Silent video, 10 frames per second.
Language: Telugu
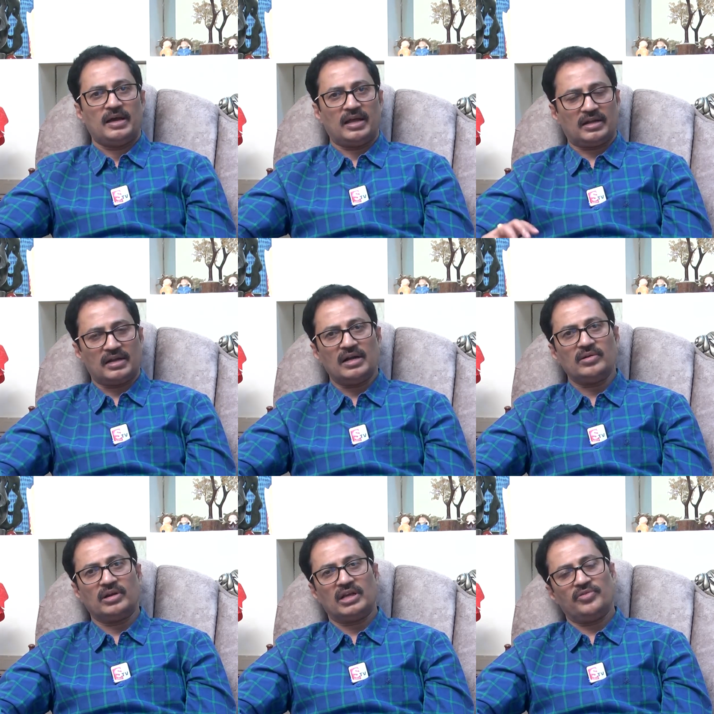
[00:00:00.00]
అలా
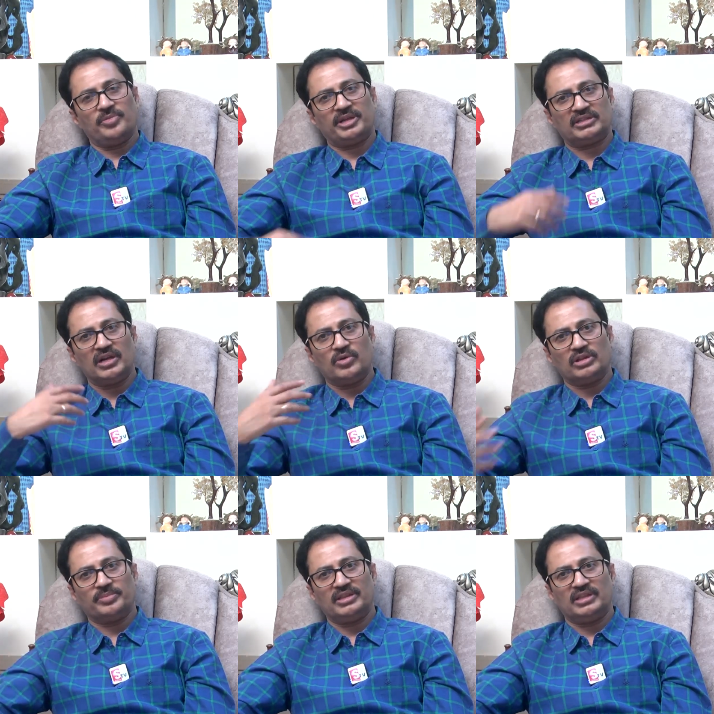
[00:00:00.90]
కాకుండా విపరీతంగా
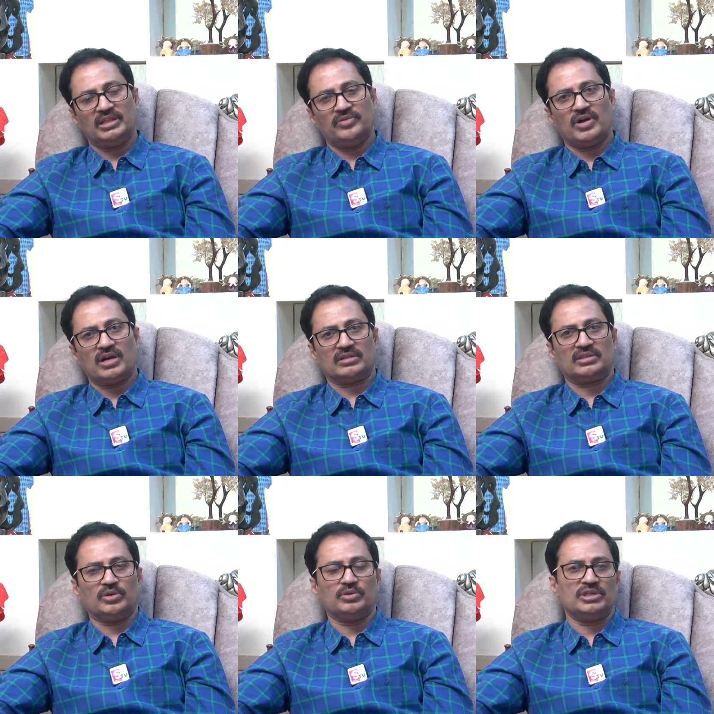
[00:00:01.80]
కొంతమంది వాటర్
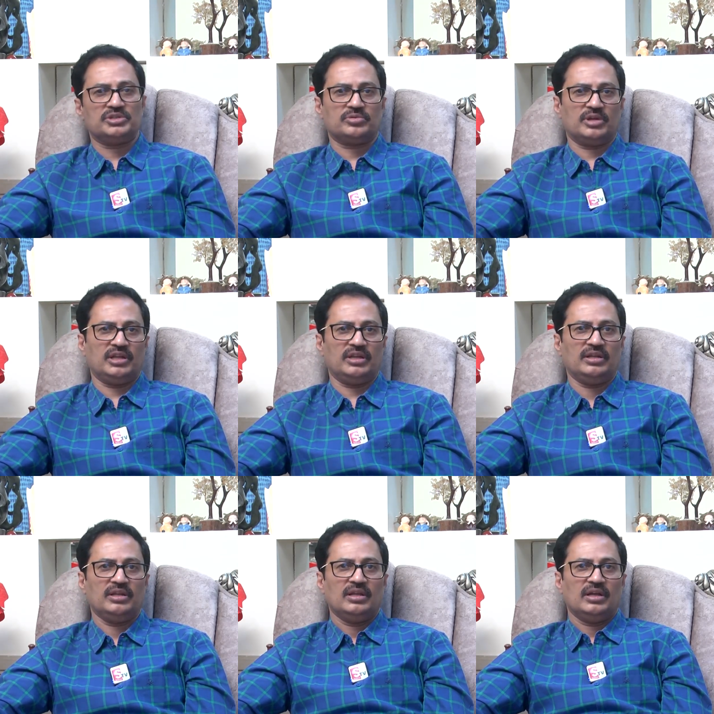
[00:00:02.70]
తక్కువ తీసుకొని
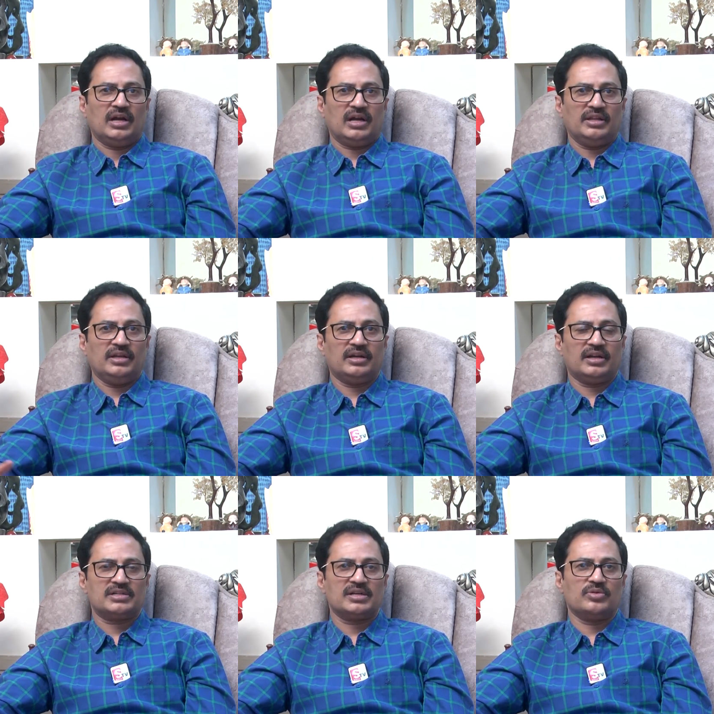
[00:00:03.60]
ఆ
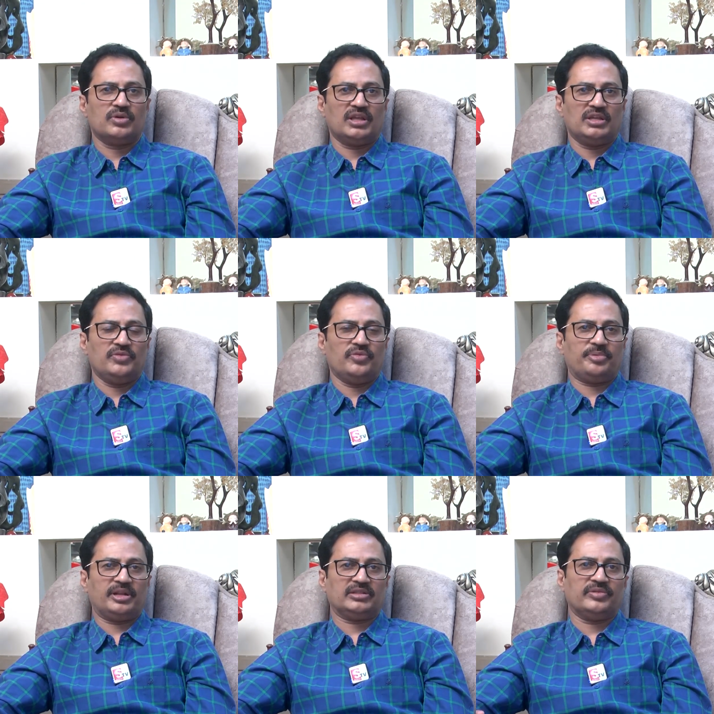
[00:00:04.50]
డీహైడ్రేషన్కి గురి అయ్యి
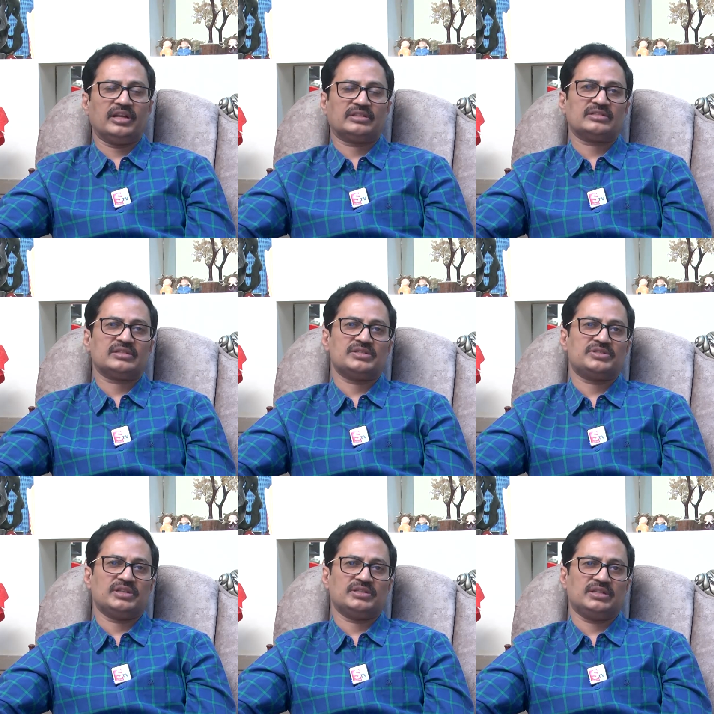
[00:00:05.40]
విపరీతమైన ఎక్సర్సైజ్
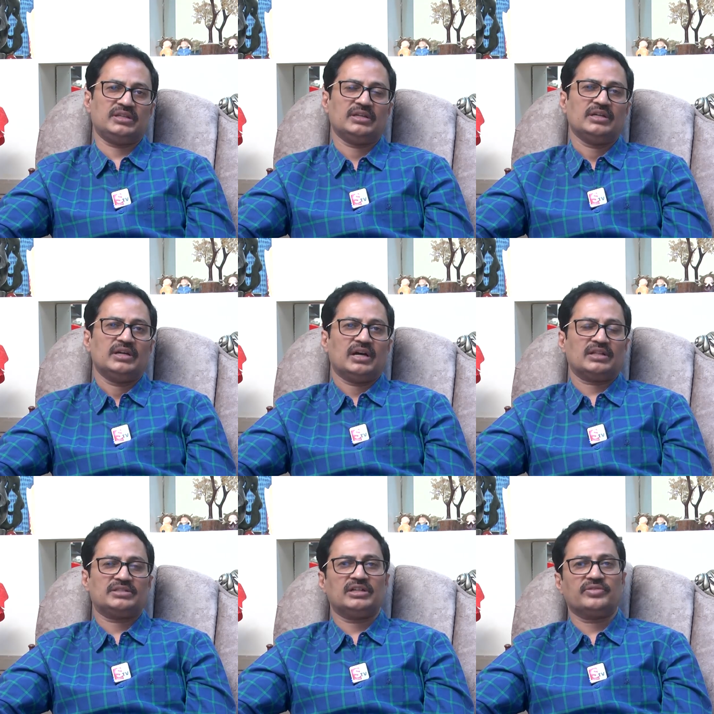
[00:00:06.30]
చేసి అలా
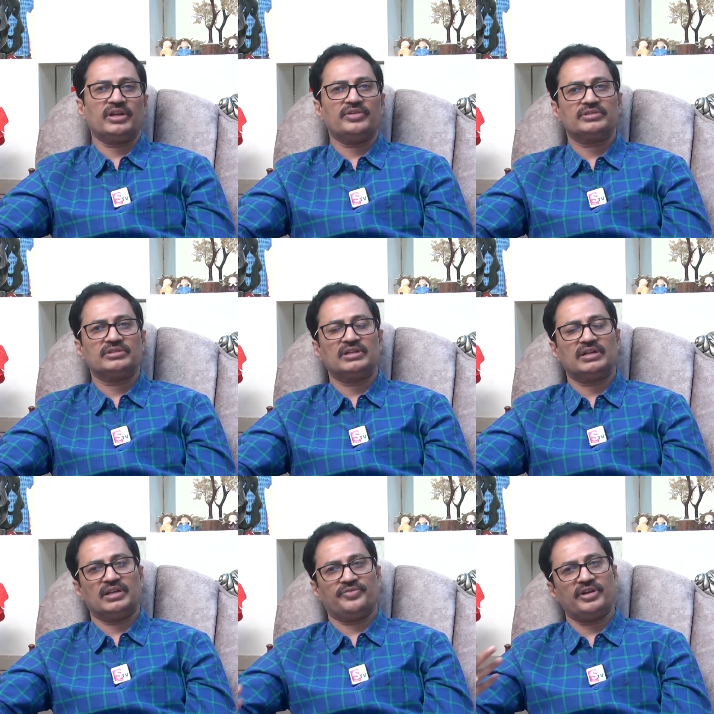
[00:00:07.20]
చేయడం వల్ల ఏమవుతుందంటే
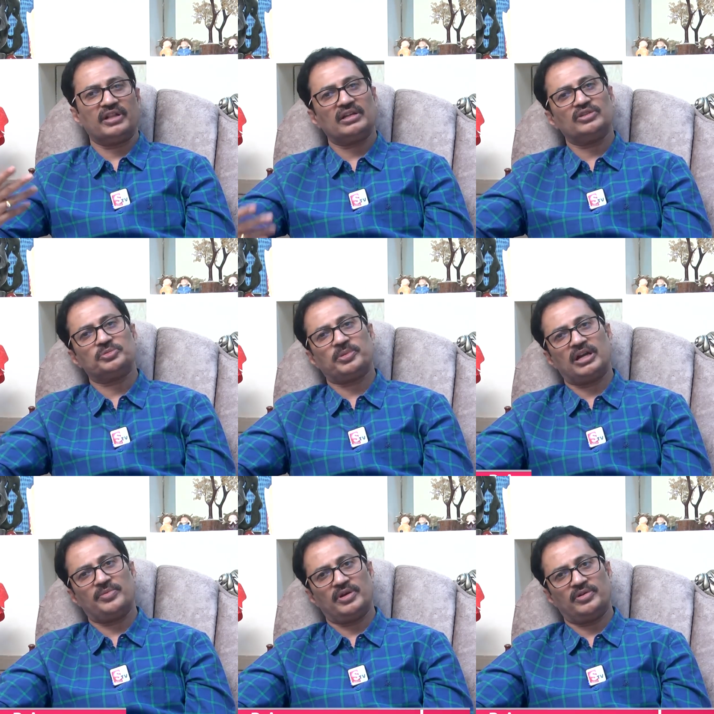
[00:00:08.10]
డెఫినెట్గా
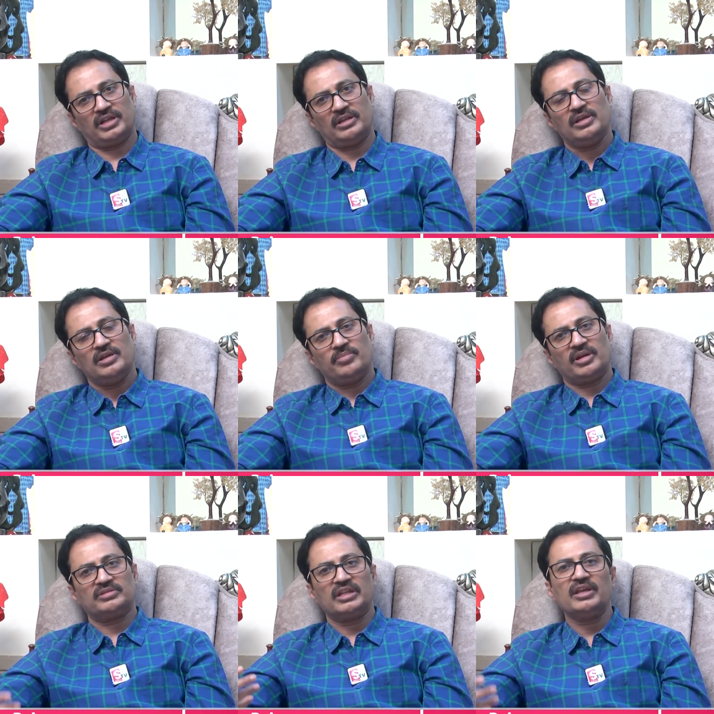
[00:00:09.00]
దుష్పరిణామాలు ఉంటాయి
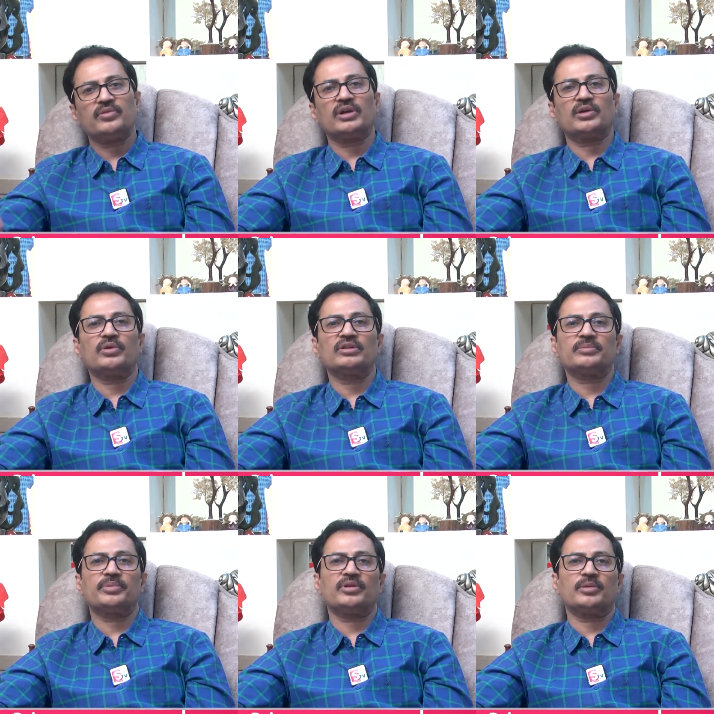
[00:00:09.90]
మనకు తెలియకుండా గుండె
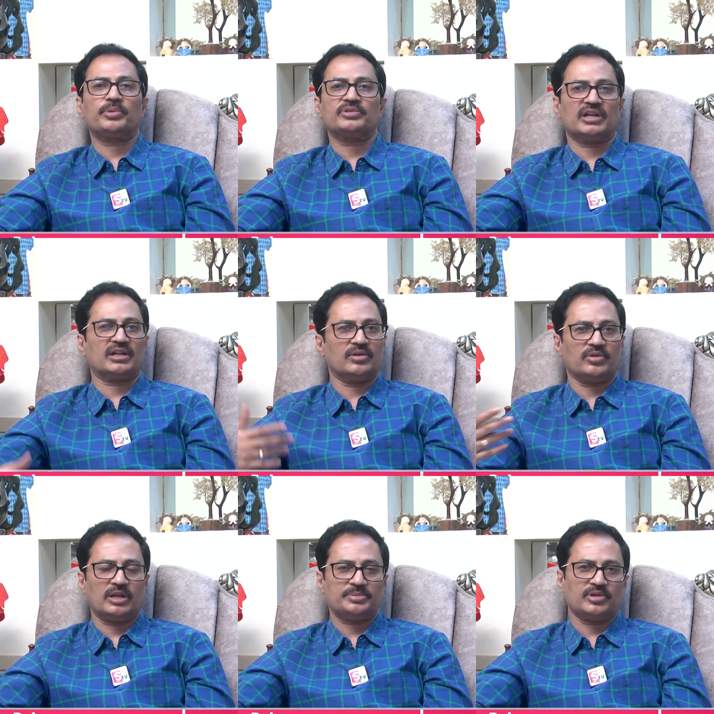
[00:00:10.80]
జబ్బులు ఉన్నప్పుడు సడన్గా
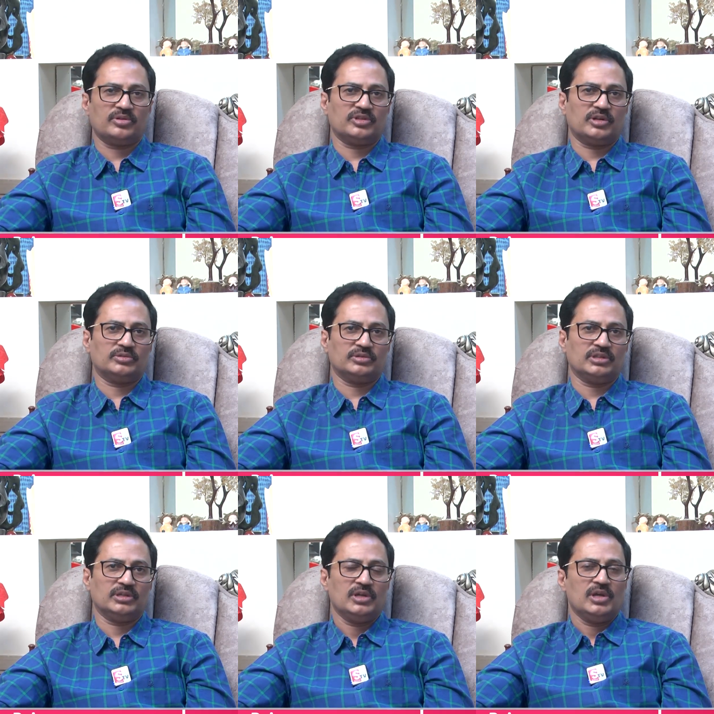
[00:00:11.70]
కొలాప్స్ అవడం జరుగుతుంది
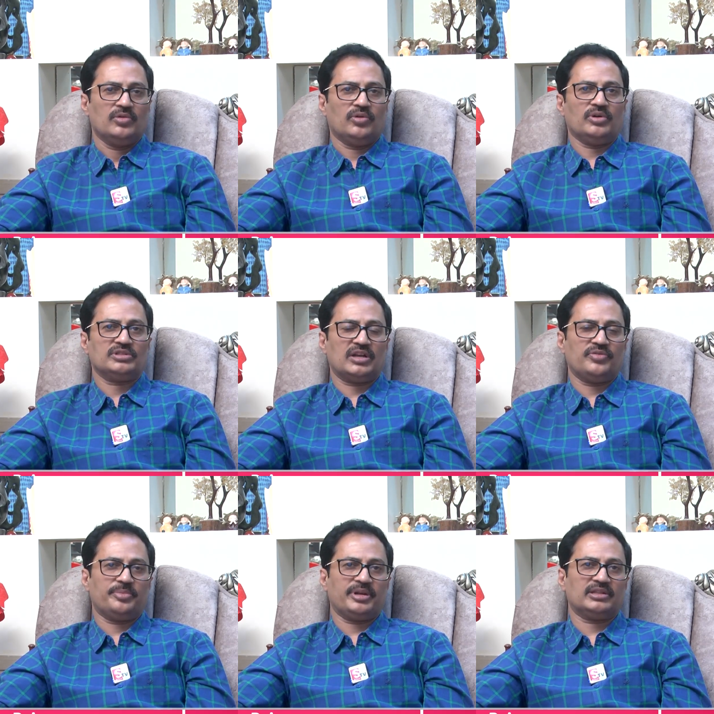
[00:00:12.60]
ఒక్కొక్కసారి
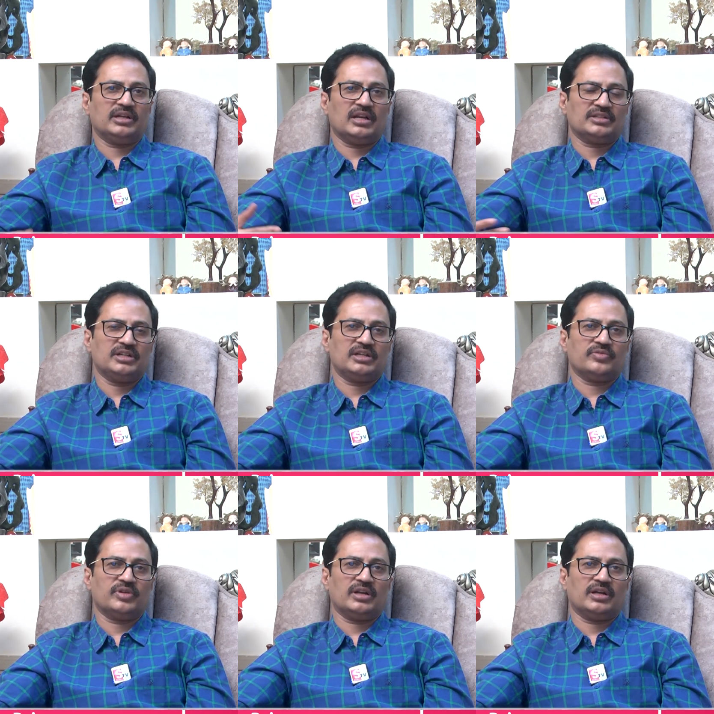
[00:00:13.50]
విపరీతంగా అలా చేయటం
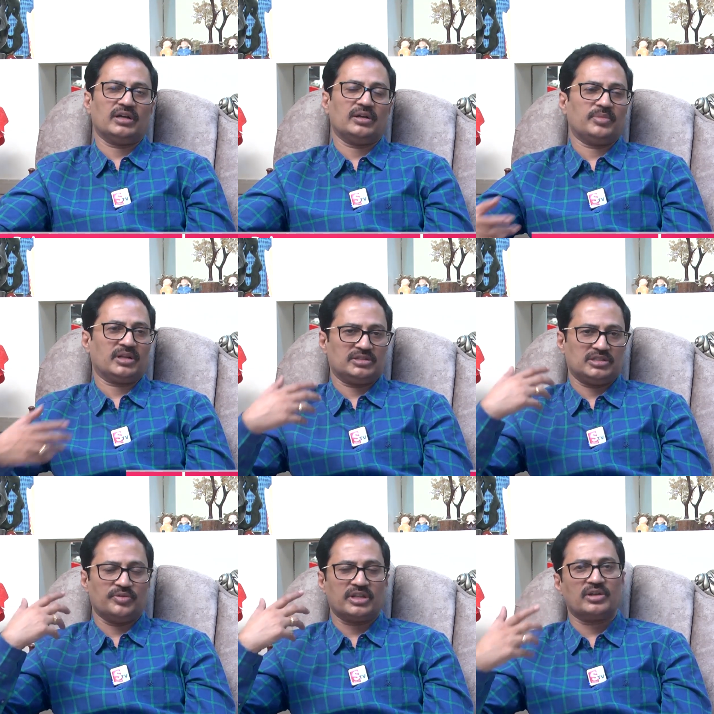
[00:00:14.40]
వల్ల మనకి
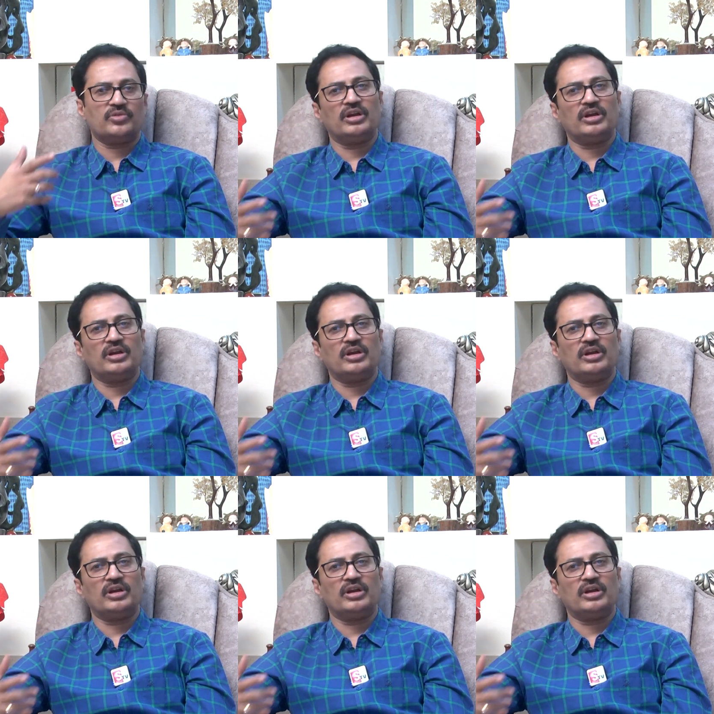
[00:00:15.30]
చెమట ఎక్కువ